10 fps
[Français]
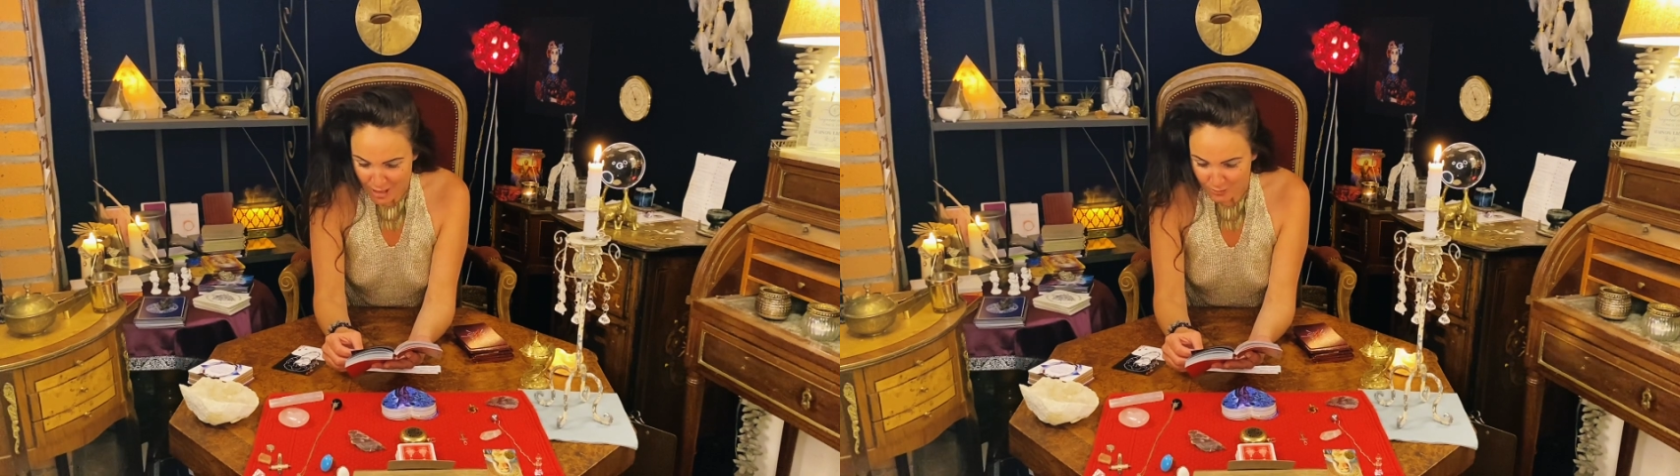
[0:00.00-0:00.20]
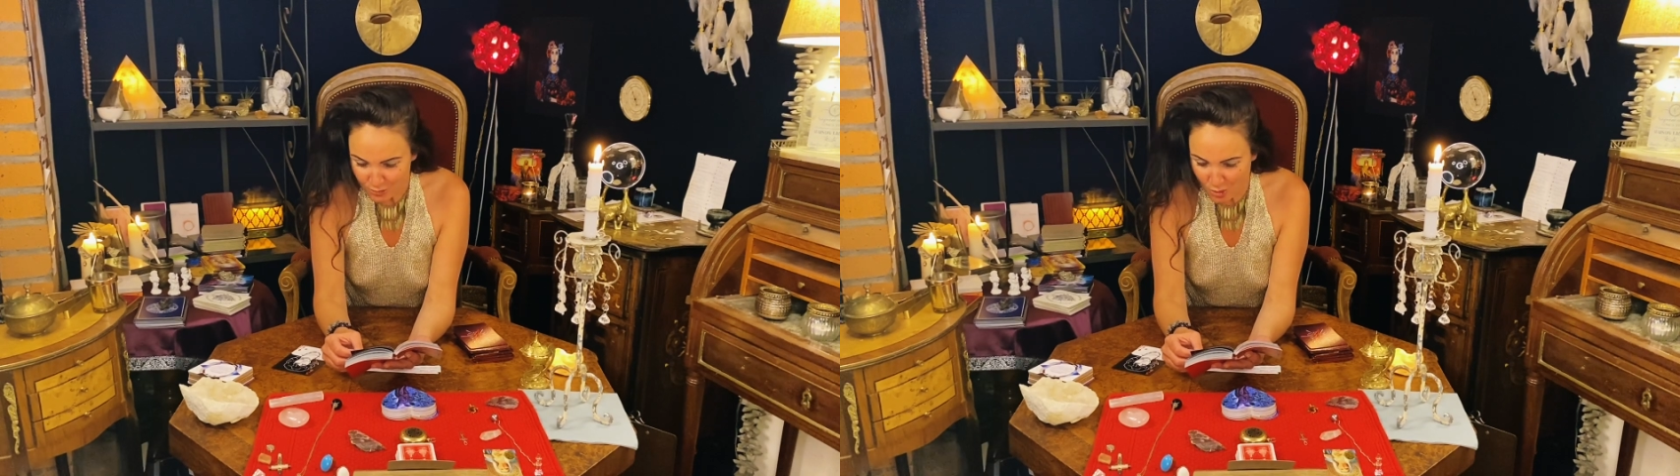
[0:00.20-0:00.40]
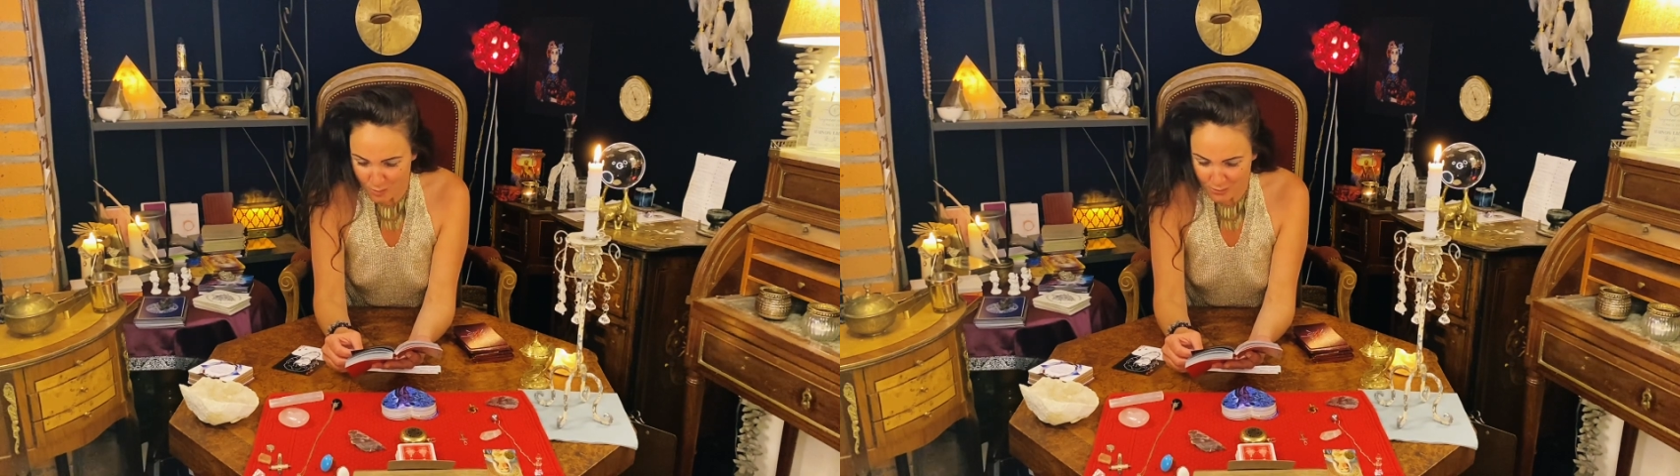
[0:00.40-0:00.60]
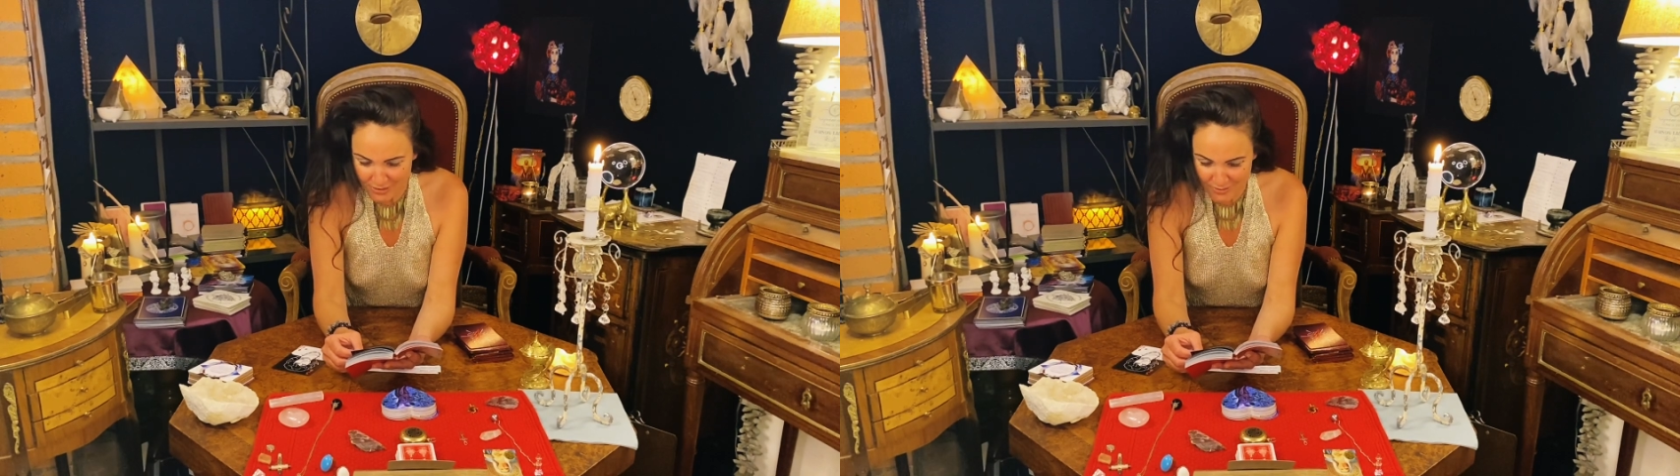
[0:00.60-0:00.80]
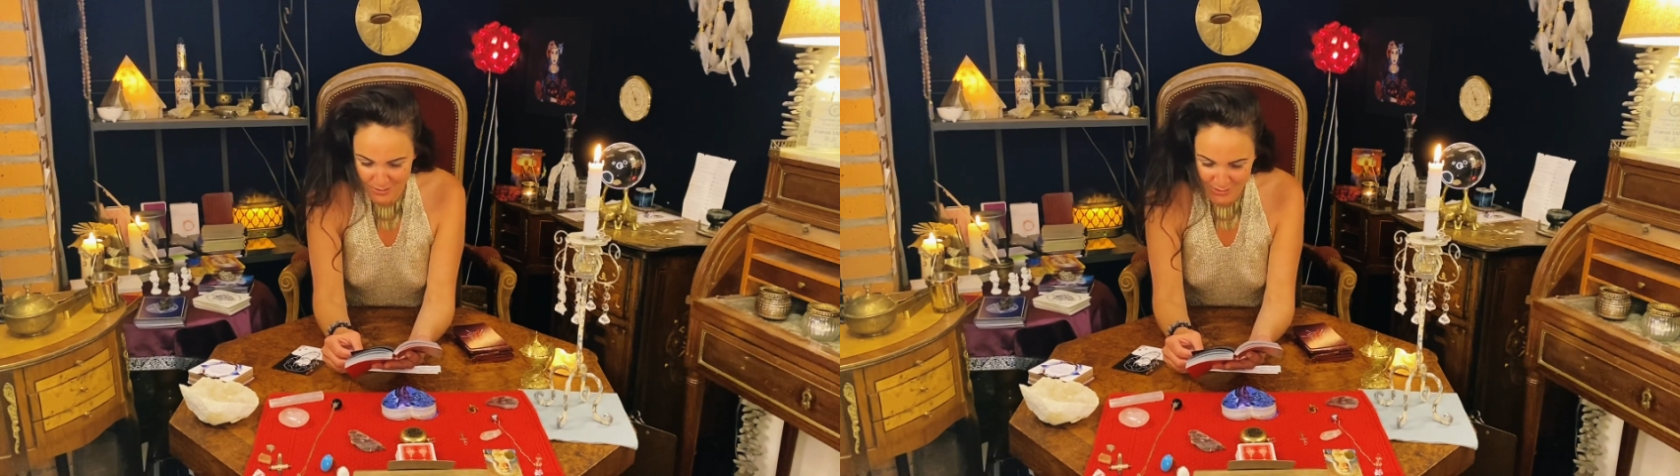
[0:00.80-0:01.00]
Donc
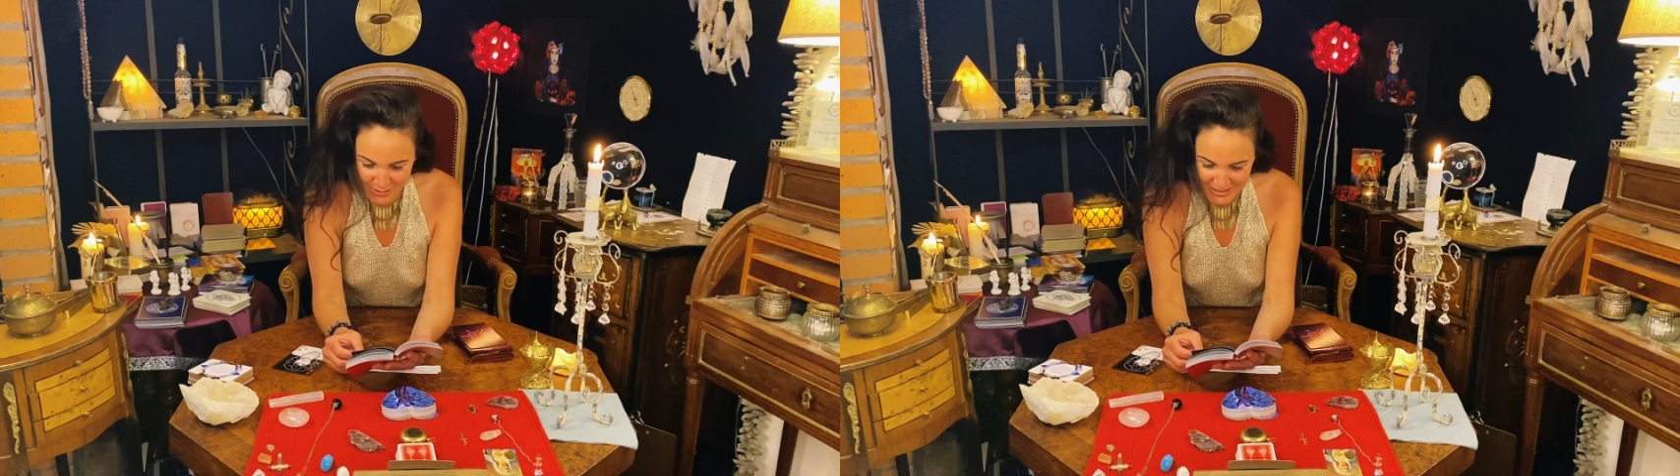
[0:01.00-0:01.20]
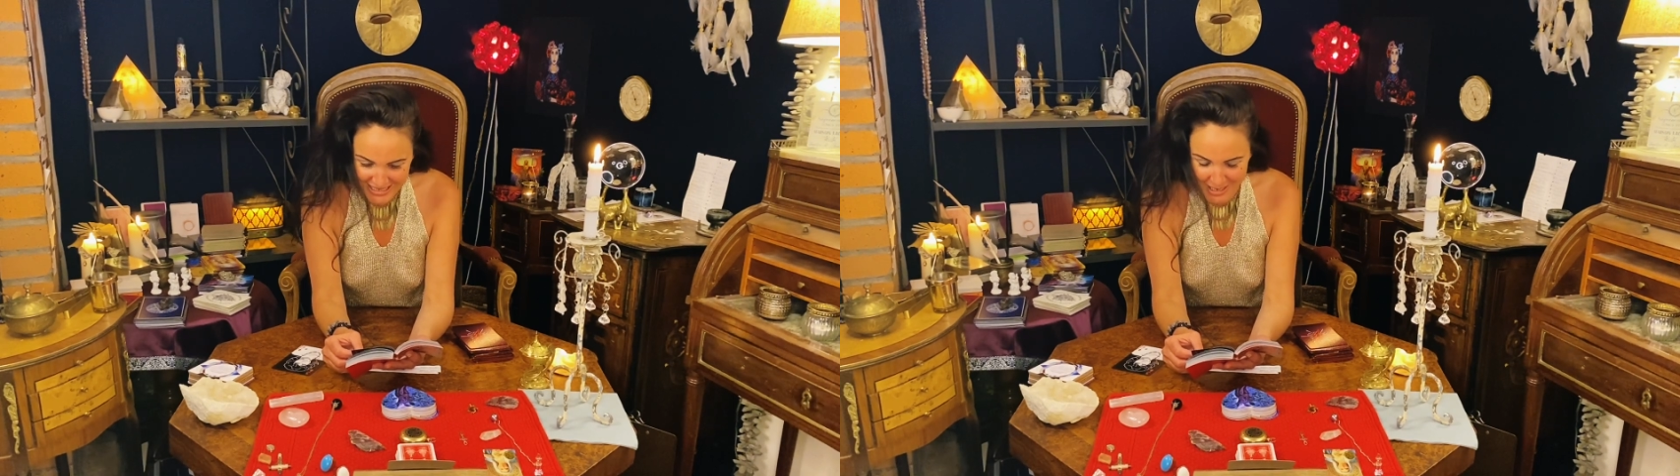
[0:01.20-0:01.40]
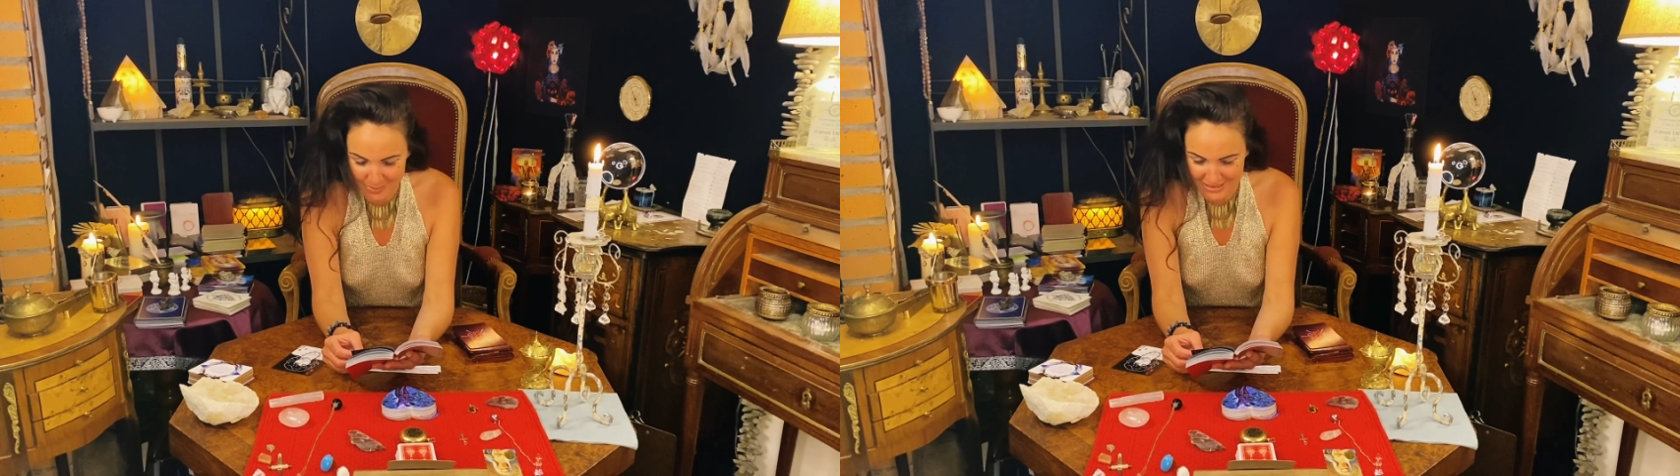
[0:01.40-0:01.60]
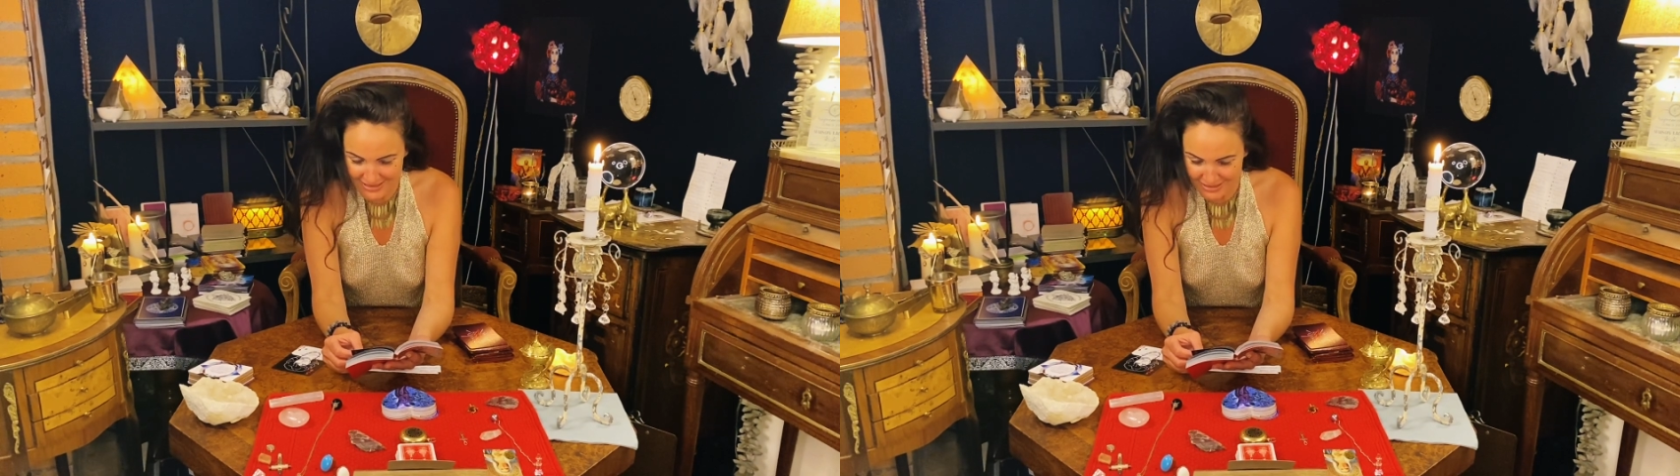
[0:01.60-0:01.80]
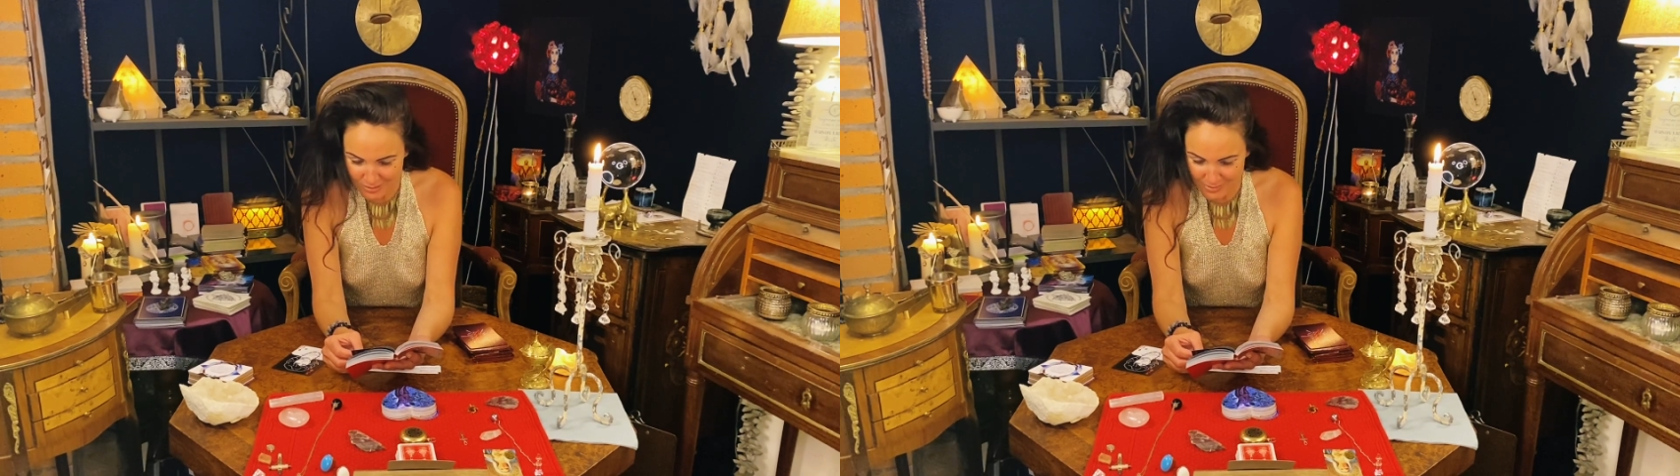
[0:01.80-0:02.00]
ta violence, ta capacité de